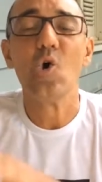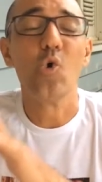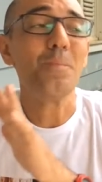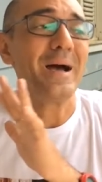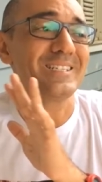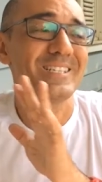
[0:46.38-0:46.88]

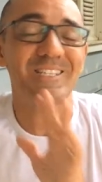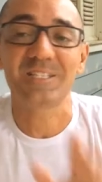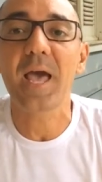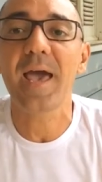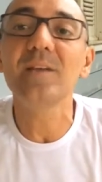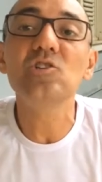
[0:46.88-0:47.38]
uma
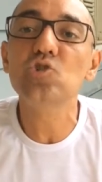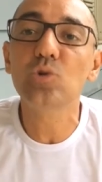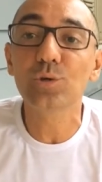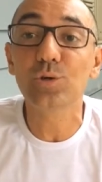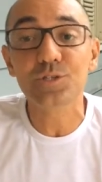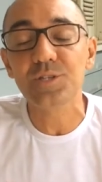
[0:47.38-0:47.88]
série de
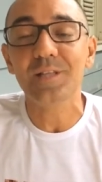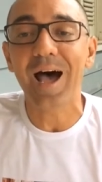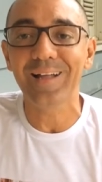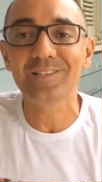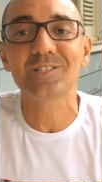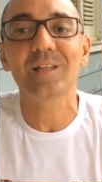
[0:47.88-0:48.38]

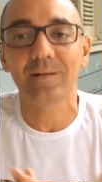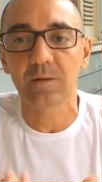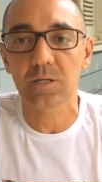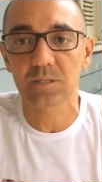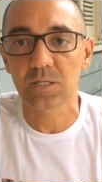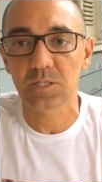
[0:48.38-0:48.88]
curiosidades da
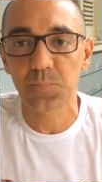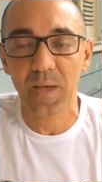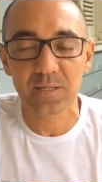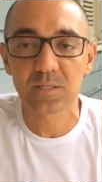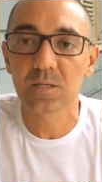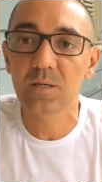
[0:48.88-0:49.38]
nossa
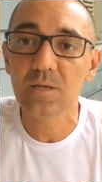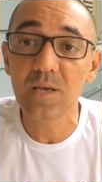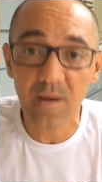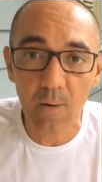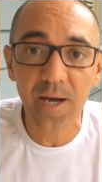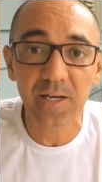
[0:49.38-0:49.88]
espécie e
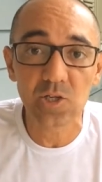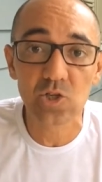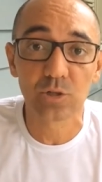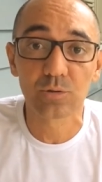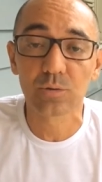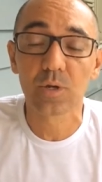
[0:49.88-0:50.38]
eu
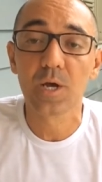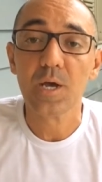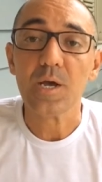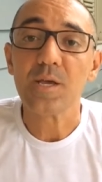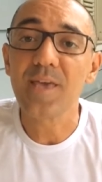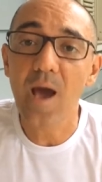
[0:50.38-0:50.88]
acredito
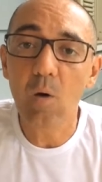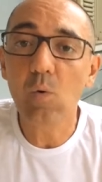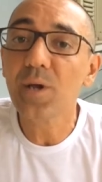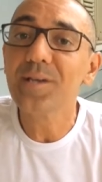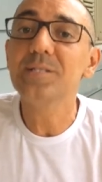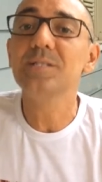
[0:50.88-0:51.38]
que ao
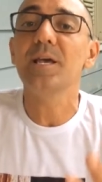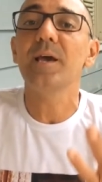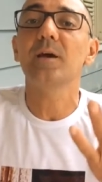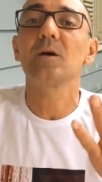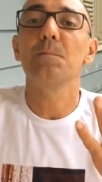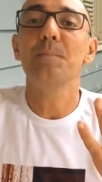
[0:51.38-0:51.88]

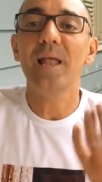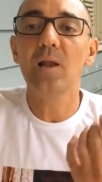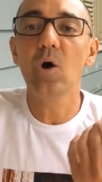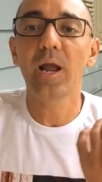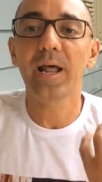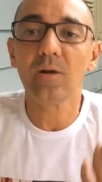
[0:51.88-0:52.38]
conhecer
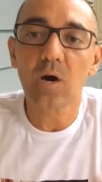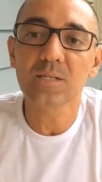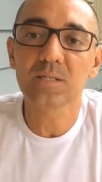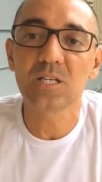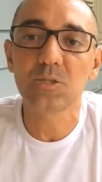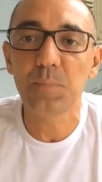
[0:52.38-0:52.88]
melhor a
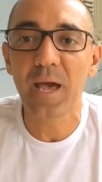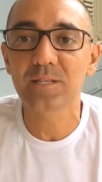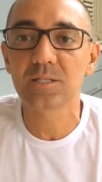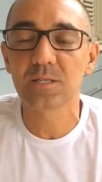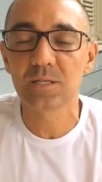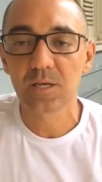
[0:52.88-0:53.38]
nossa
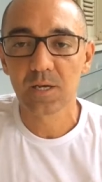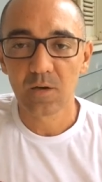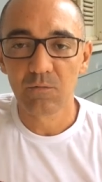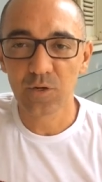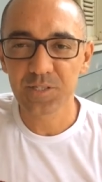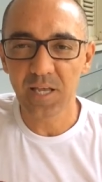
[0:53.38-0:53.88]
espécie,
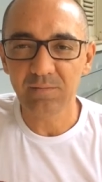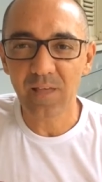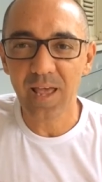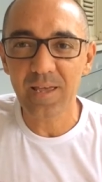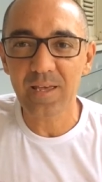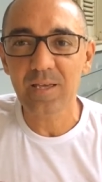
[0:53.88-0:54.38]
você
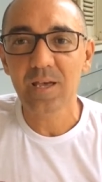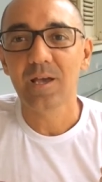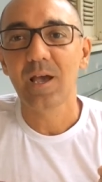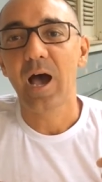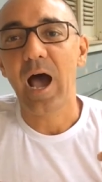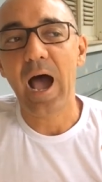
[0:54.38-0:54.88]
tem
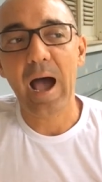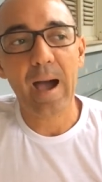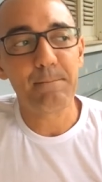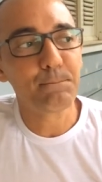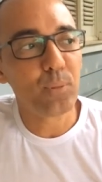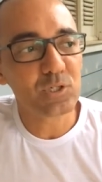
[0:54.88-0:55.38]
a
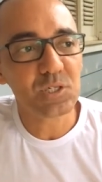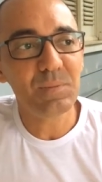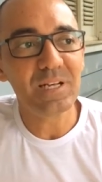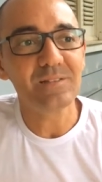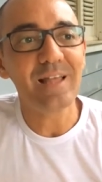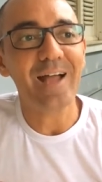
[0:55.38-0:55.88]

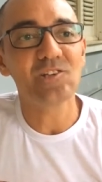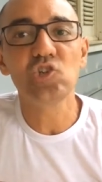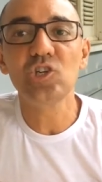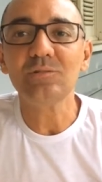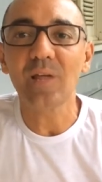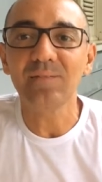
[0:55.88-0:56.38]
possibilidade
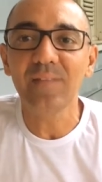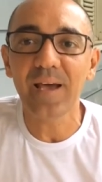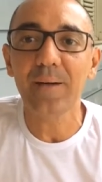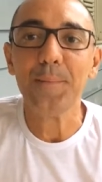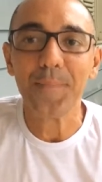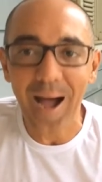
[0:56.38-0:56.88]
de
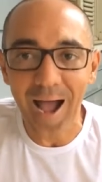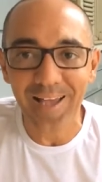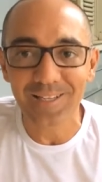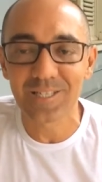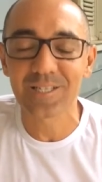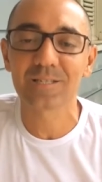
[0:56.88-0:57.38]
entender
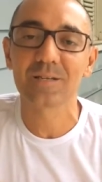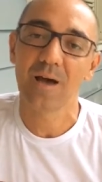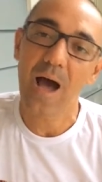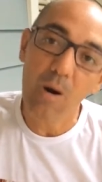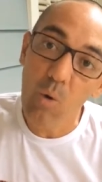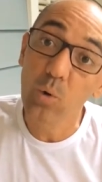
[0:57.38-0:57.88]
mais
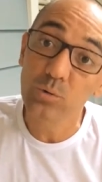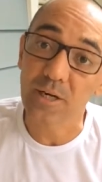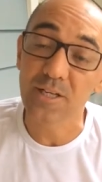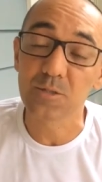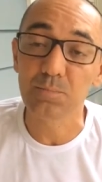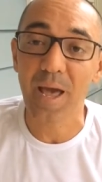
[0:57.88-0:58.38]
a outra
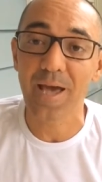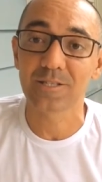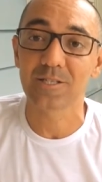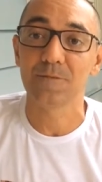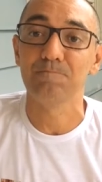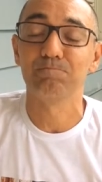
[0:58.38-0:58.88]

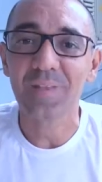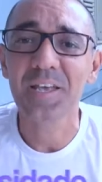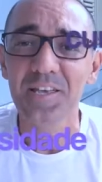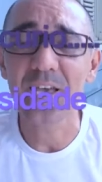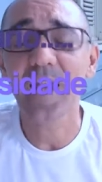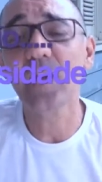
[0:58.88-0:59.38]
espécie.
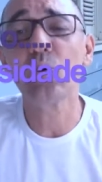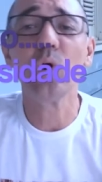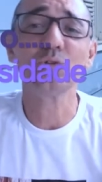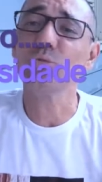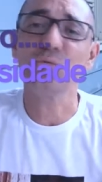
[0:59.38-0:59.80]
E ele conta